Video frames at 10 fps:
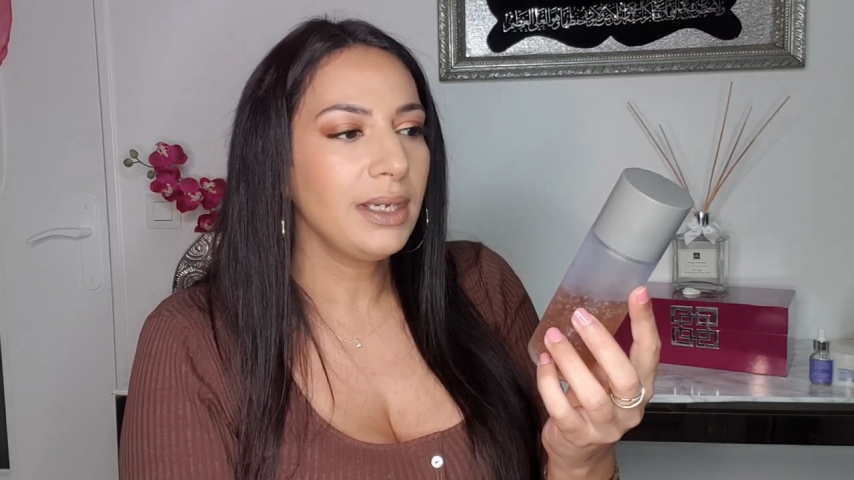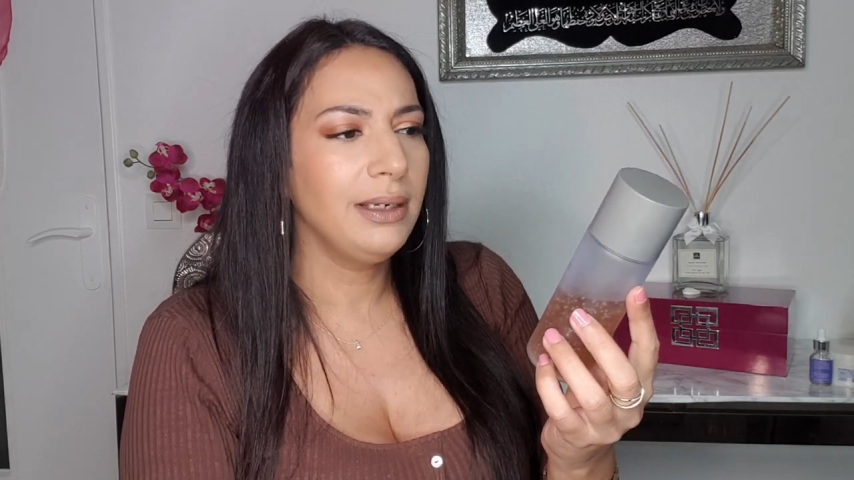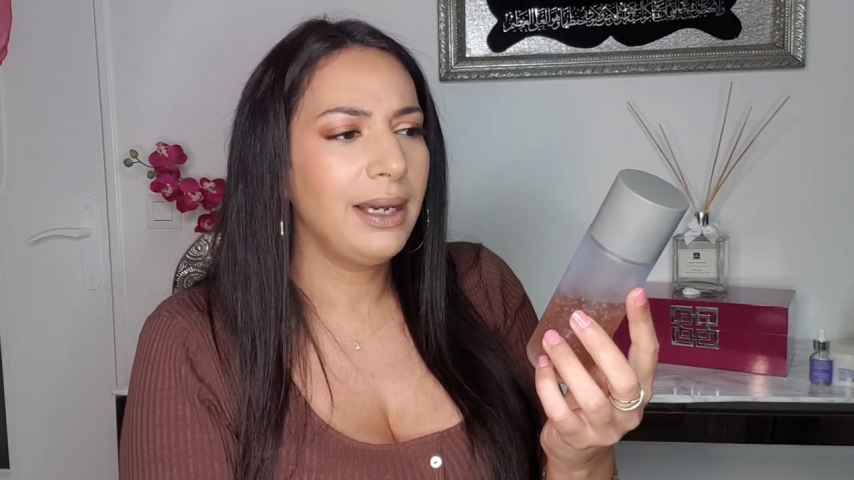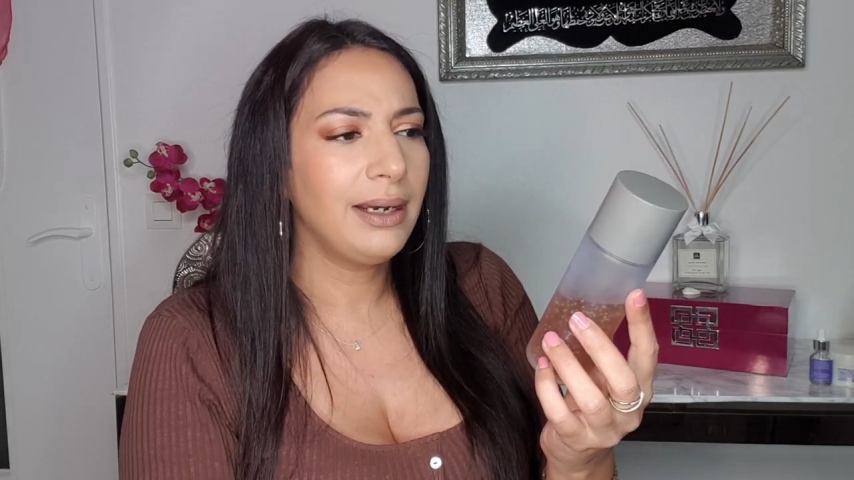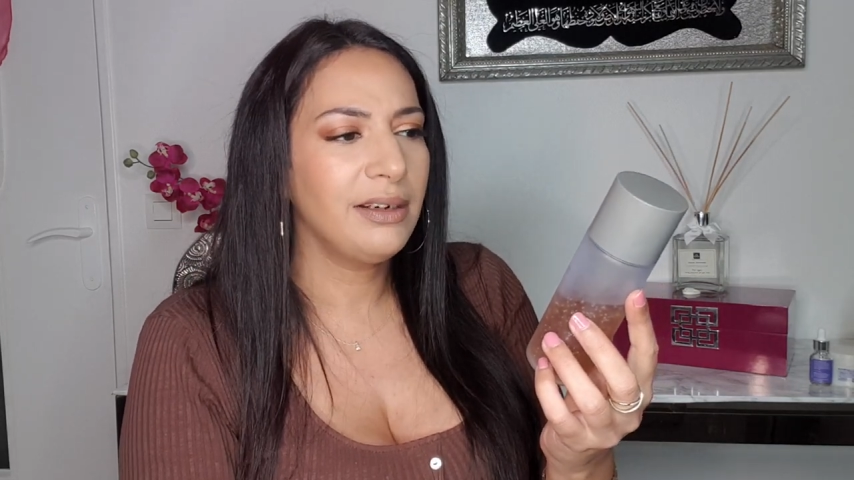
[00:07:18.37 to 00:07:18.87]

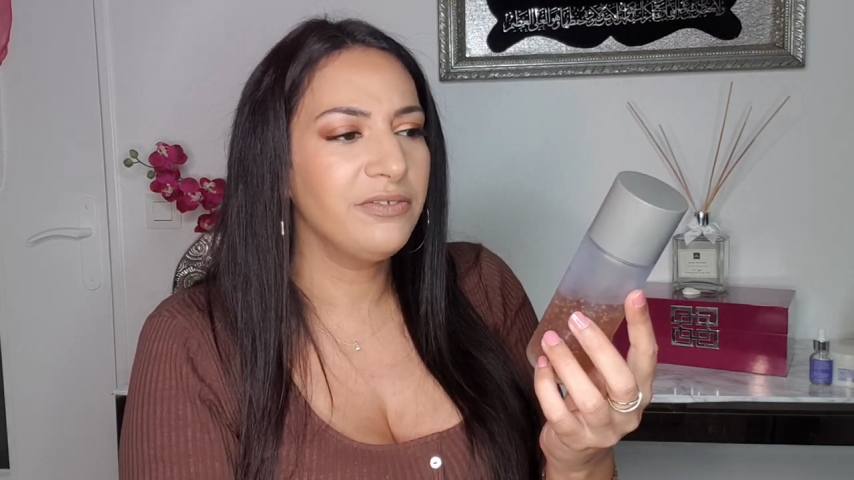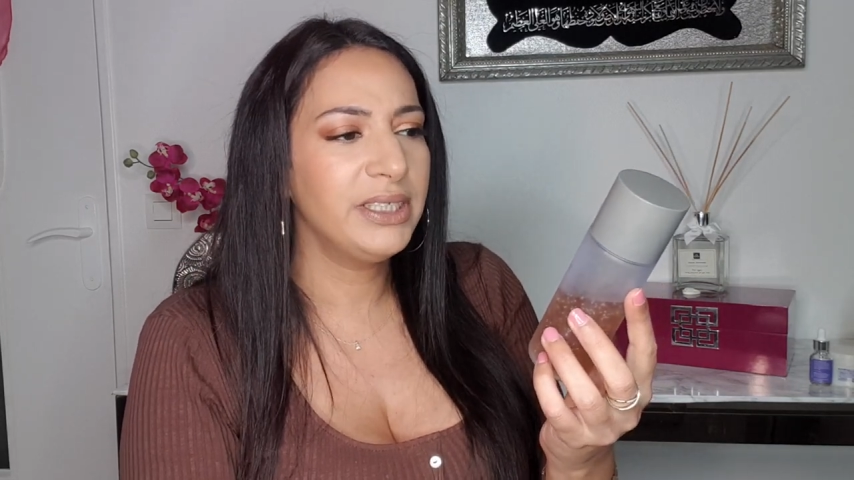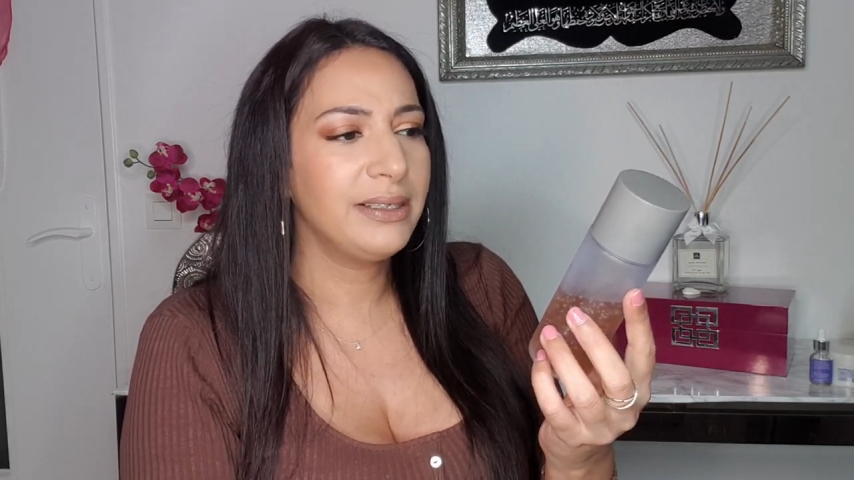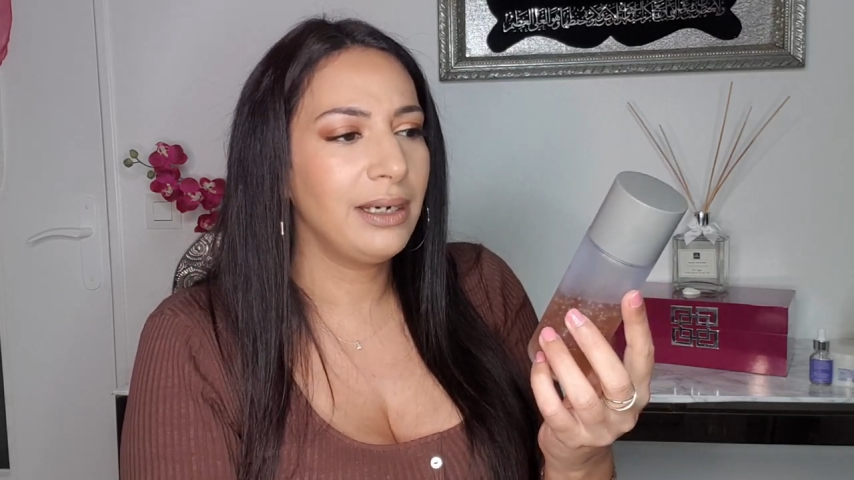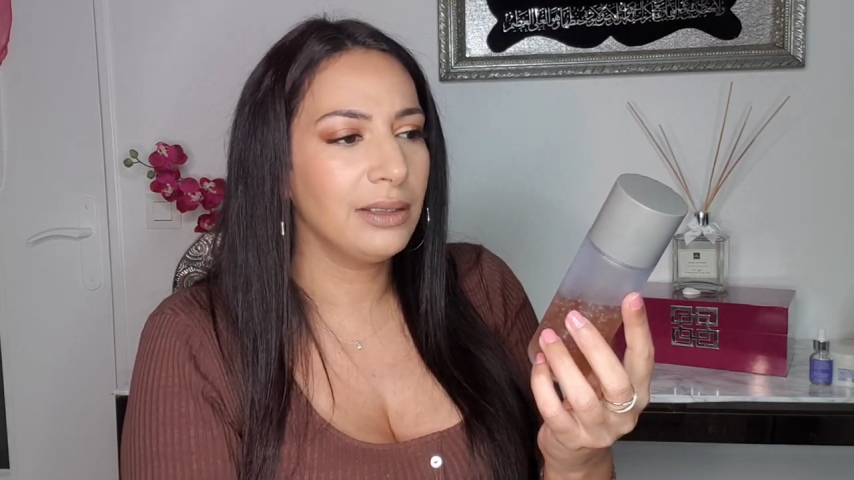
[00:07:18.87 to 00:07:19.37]
la
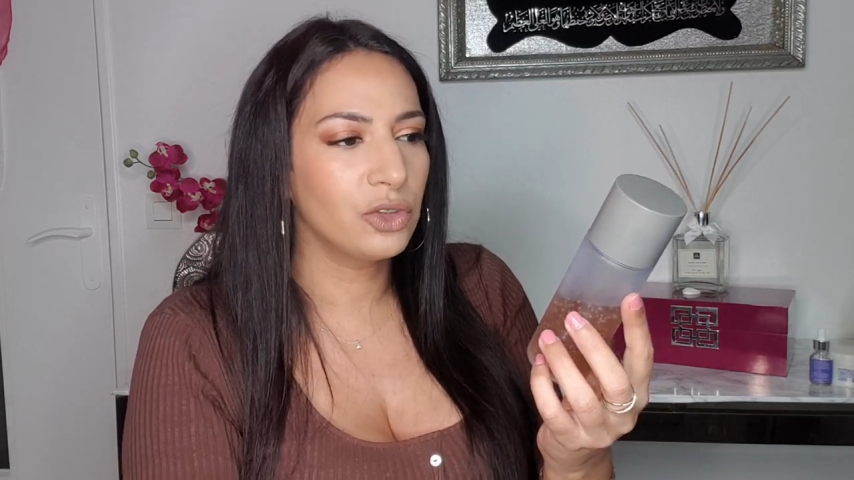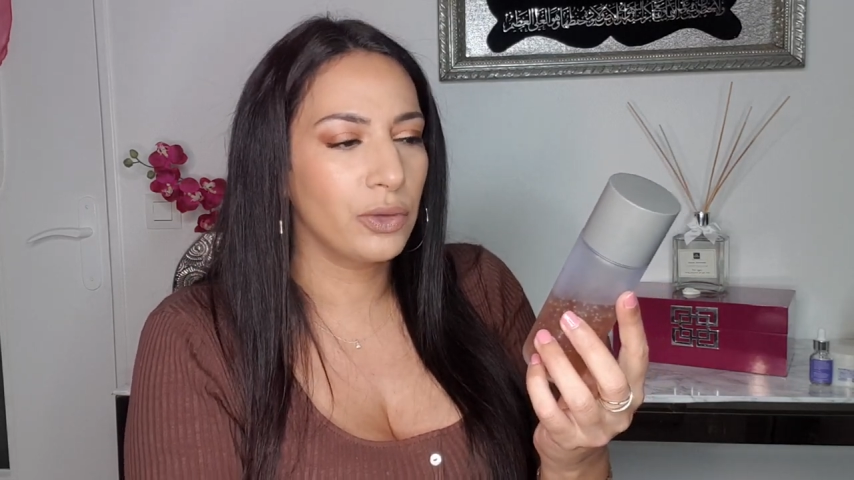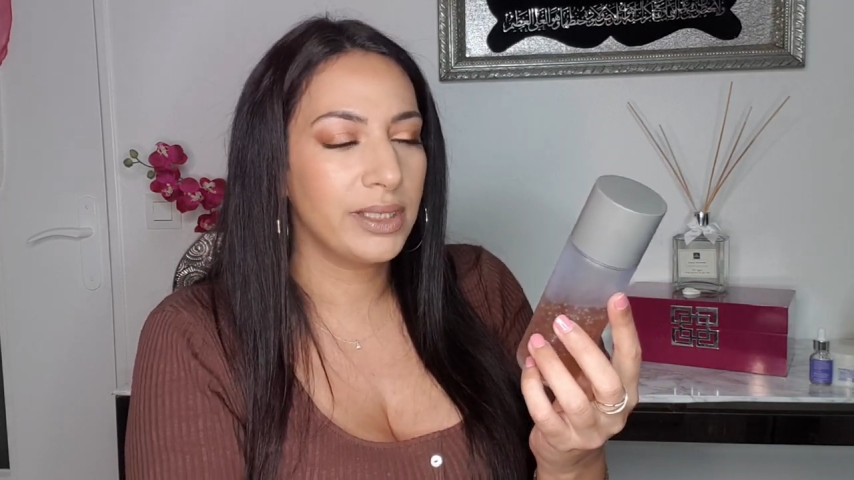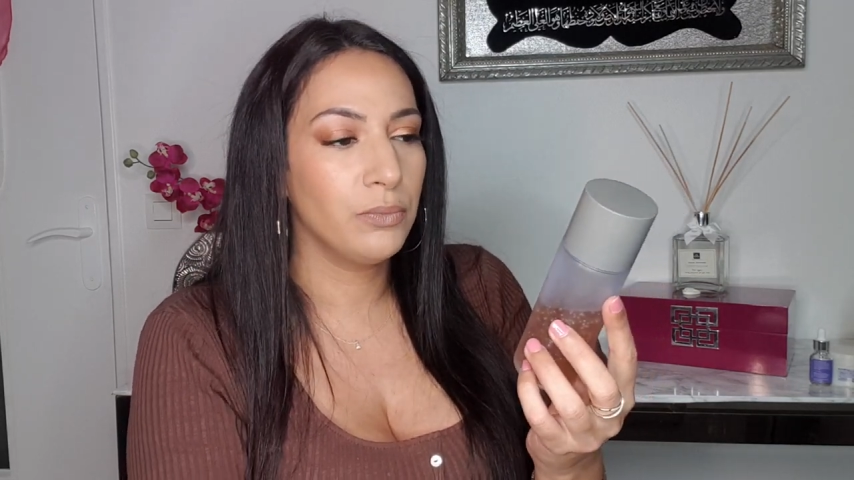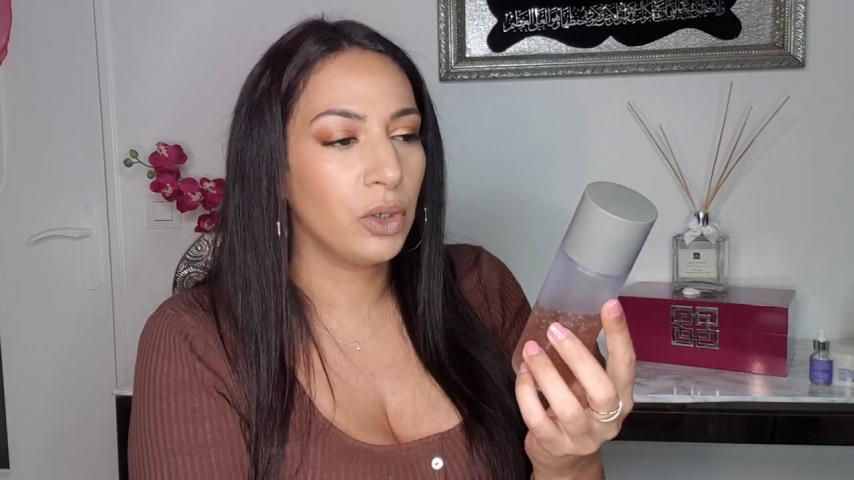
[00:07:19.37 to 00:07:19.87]
Vital
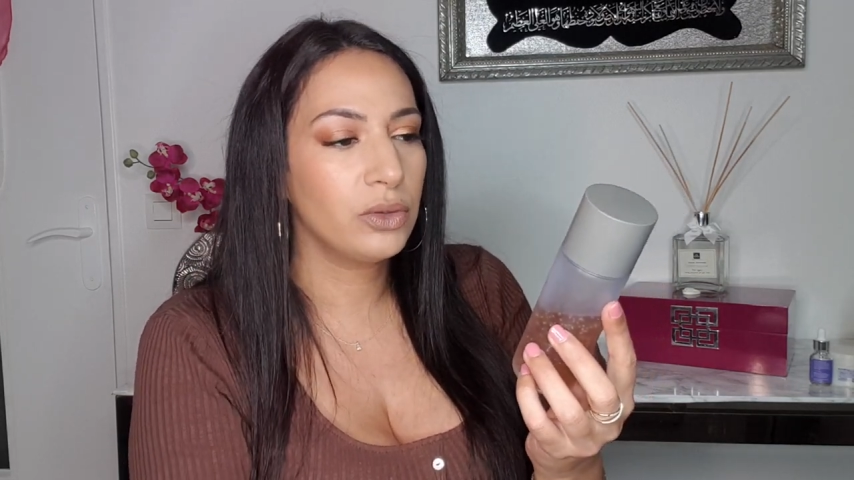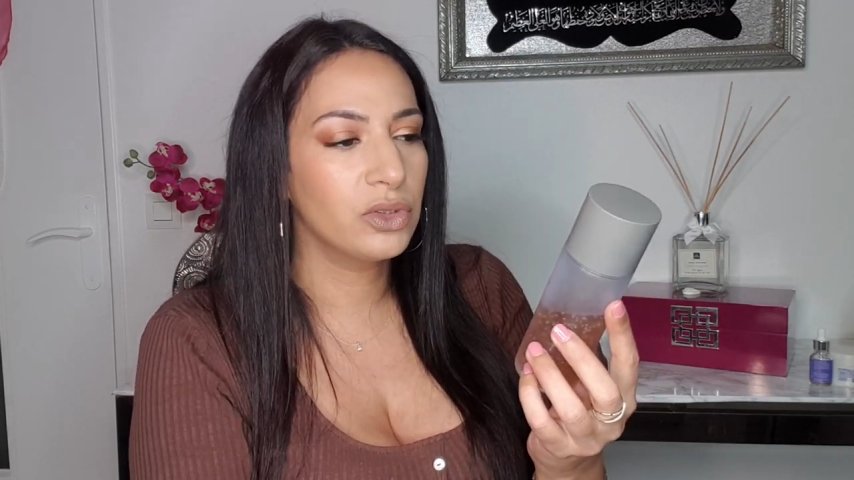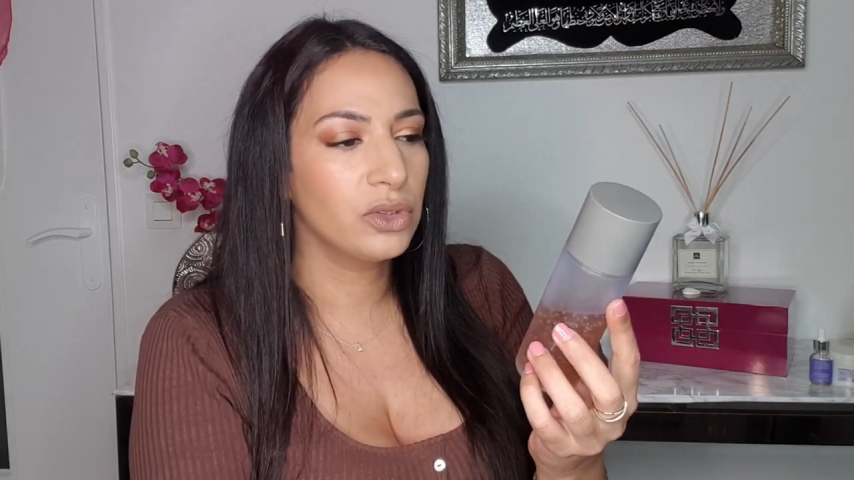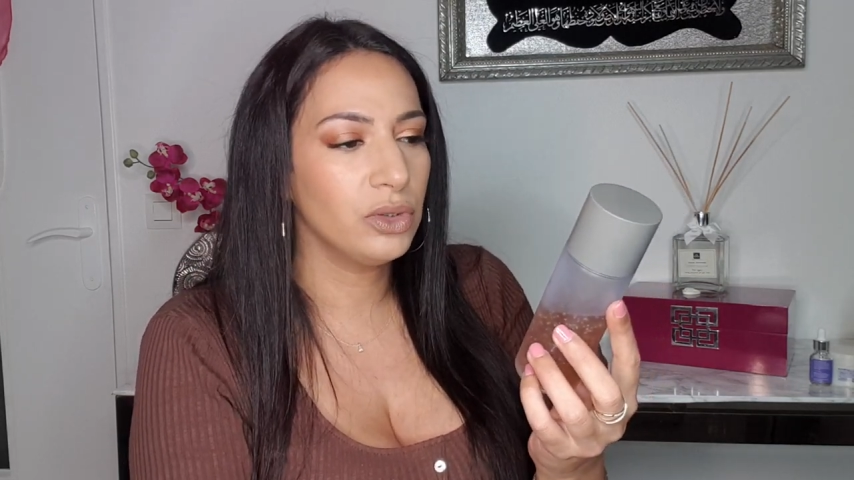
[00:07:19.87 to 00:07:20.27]
Treatment,